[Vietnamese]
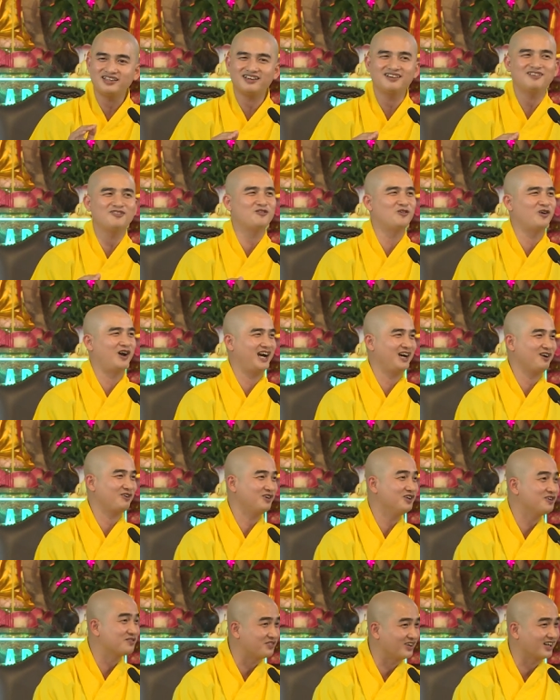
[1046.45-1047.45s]
nhân quả
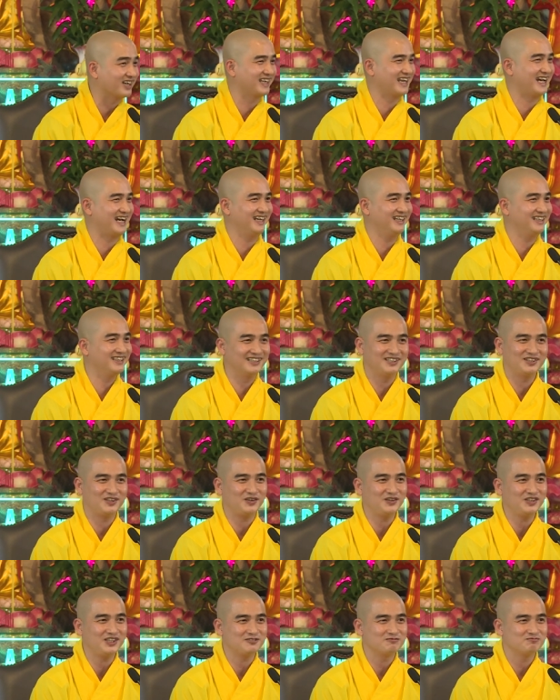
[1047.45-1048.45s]
của Đức Phật dạy để
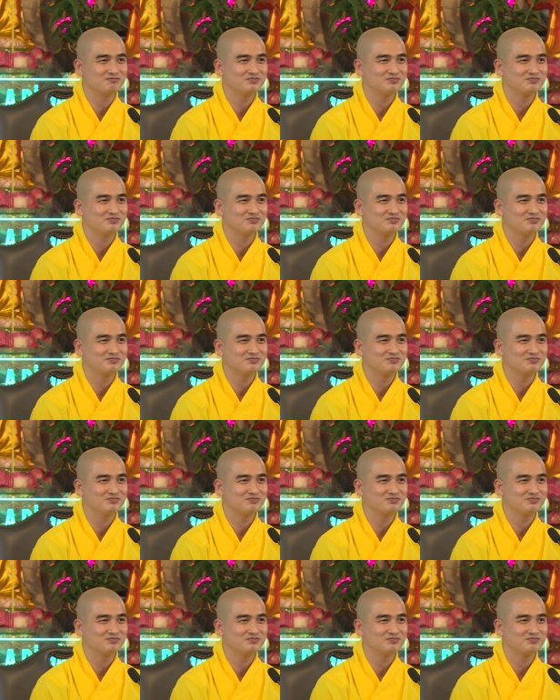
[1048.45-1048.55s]
nói